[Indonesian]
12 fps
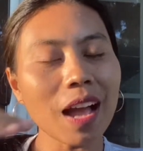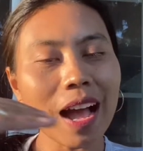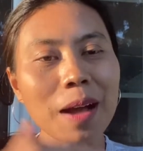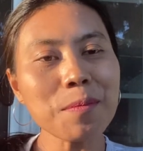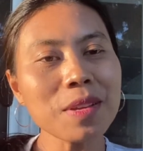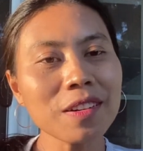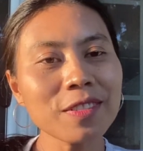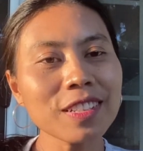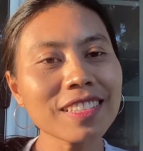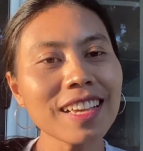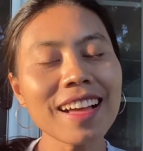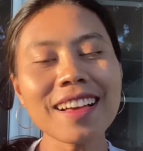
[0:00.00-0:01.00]
ambil
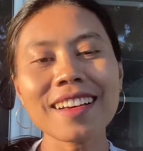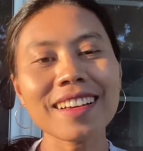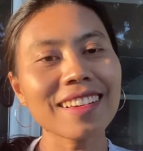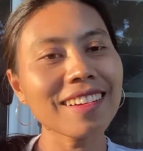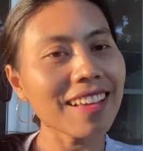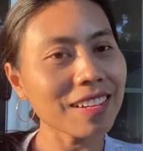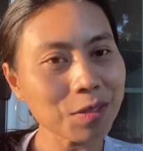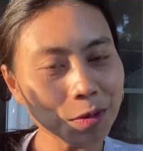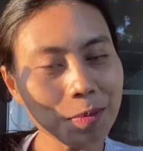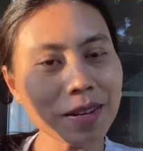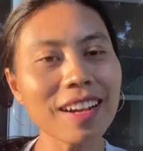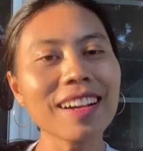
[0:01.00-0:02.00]
visa langsung
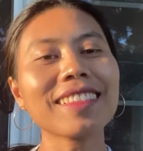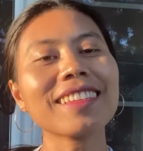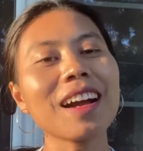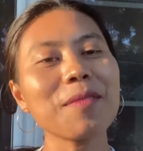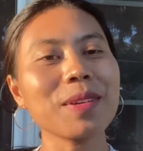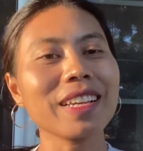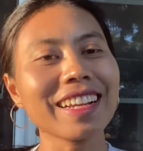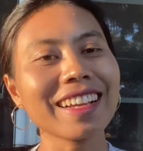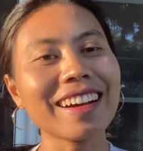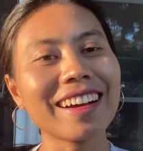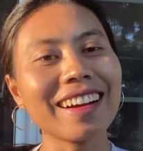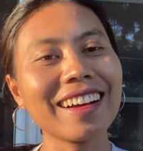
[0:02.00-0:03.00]
berangkat ke
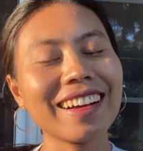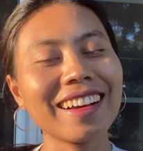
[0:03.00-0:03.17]
Amerika